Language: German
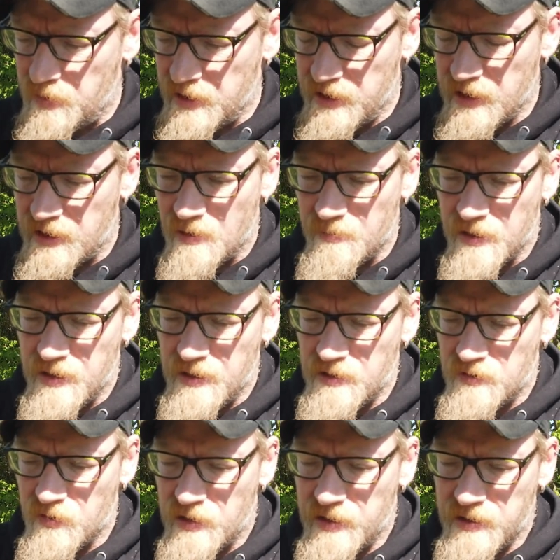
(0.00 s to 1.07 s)
bei der Kamera
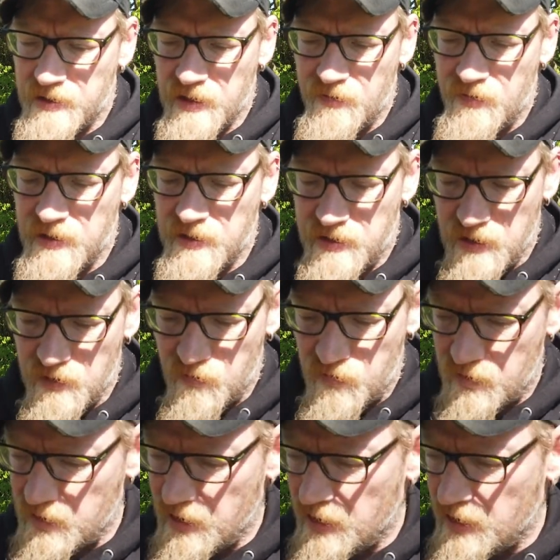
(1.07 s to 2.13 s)
ist wirklich
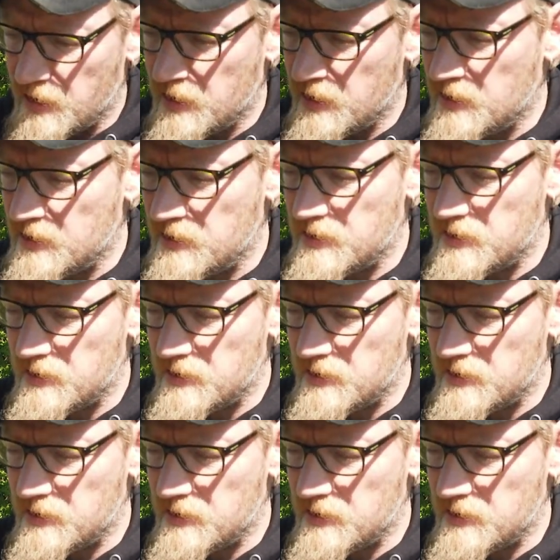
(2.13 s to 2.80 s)
definitiv äh,